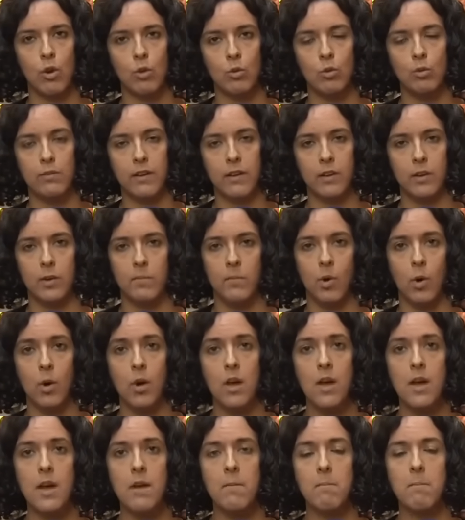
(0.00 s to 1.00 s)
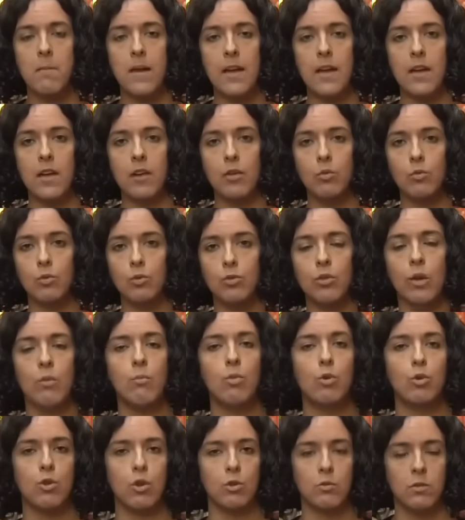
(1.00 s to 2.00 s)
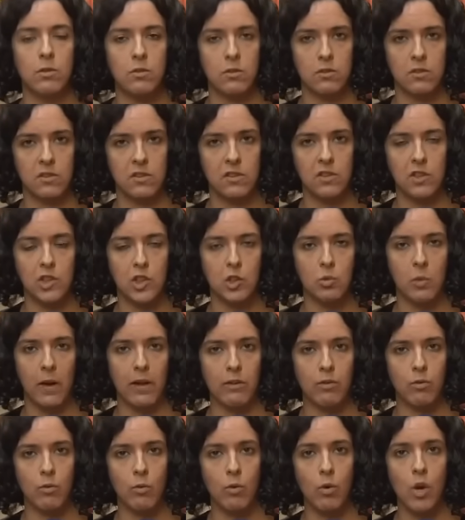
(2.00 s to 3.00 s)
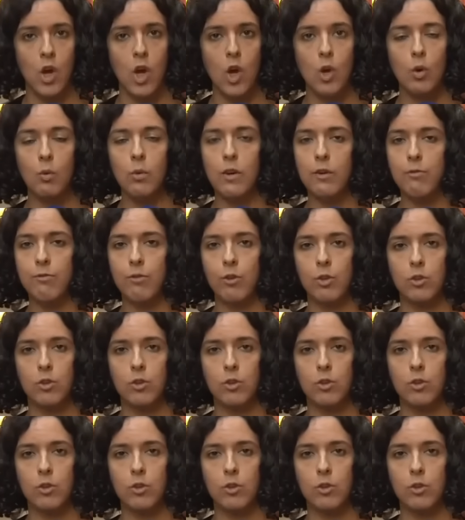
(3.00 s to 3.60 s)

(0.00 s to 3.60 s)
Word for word: gouvernement. Mais nous sommes aujourd'hui dans une situation où il faut